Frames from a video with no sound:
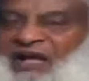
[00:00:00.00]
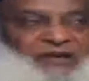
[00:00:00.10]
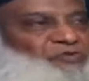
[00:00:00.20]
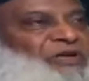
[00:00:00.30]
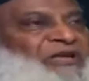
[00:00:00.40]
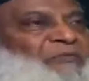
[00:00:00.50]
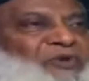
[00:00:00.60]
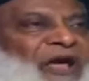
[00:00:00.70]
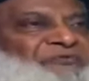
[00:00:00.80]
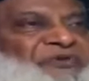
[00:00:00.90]
एक तो यह कि
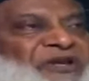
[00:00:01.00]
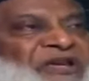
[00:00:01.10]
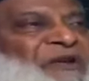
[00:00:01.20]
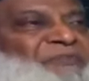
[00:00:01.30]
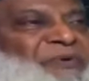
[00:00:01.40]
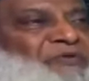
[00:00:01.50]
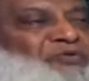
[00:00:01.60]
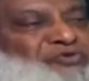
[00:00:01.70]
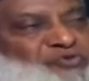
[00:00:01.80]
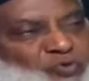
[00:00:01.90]
मुनाफिकीन पर
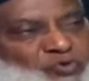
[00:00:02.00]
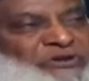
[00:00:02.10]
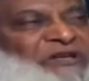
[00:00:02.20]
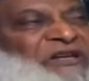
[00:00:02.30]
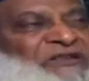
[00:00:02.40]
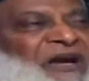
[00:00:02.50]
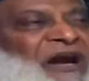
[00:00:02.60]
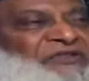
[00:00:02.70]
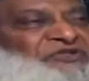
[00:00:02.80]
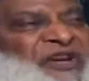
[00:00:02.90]
हुजूर की
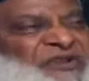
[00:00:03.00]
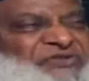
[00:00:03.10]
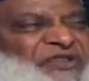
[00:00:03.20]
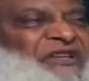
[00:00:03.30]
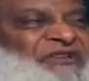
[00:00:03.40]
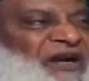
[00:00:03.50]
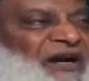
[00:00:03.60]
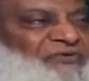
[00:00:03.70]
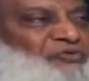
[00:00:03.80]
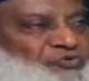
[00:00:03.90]
इतात शख्सी
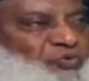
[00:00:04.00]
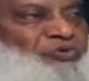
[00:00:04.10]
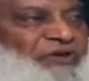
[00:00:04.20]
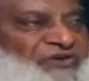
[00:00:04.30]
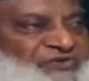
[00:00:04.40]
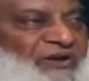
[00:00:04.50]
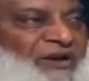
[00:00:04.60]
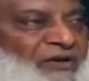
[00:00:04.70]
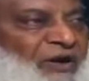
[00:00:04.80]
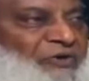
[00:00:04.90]
इतात हुजूर की
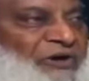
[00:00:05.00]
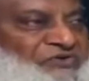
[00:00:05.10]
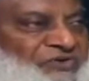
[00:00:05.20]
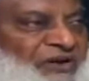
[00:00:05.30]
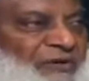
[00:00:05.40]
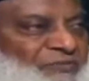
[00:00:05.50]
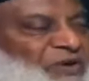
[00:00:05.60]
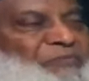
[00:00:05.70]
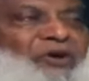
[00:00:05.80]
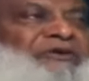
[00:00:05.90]
सल्लल्लाहु अलैहि वसल्लम
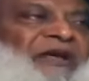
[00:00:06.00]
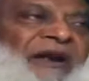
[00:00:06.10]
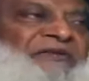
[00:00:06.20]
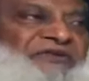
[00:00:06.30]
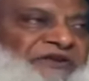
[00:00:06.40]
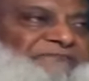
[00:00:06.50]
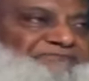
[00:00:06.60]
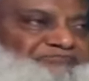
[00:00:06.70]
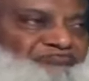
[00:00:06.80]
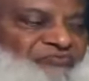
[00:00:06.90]
ये बहुत गरा थी
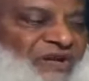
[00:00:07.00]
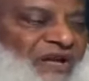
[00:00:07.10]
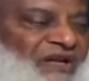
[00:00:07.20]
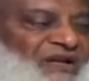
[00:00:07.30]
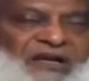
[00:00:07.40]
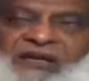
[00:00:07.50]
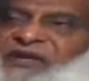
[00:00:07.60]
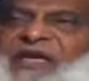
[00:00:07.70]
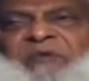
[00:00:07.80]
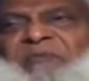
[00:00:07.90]

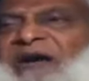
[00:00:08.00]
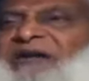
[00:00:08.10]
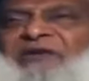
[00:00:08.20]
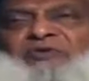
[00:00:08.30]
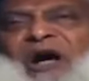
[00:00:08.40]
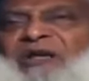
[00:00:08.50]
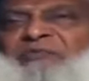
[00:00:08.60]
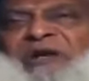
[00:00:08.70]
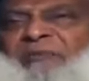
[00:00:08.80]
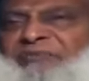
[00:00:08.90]
यही बीमारी है जो आज
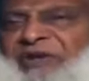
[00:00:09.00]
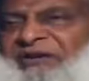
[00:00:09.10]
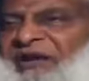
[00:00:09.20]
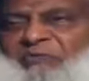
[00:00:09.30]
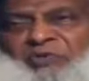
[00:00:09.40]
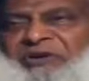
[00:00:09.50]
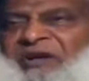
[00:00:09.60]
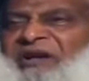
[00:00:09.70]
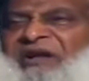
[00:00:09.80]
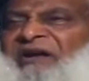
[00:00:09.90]
भी आप देख रहे हैं
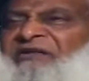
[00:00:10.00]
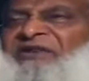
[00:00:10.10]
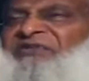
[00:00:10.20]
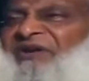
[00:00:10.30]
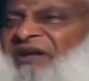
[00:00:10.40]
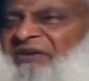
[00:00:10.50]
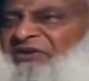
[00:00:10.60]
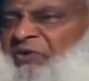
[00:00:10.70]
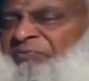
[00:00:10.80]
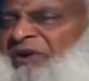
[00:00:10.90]
मुनकरीन हदीस हैं
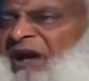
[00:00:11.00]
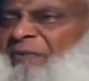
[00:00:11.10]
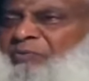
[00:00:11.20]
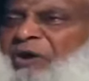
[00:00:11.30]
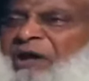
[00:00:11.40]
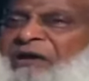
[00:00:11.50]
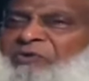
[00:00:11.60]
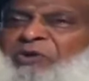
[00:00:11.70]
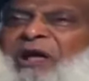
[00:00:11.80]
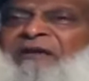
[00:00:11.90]
जो अपने आप को अहल
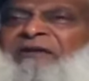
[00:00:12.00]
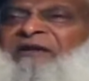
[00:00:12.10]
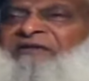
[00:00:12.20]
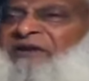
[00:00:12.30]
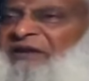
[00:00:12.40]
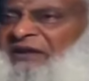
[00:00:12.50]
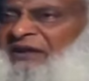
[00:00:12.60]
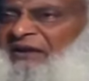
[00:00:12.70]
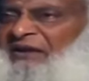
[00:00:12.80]
कुरान कहते हैं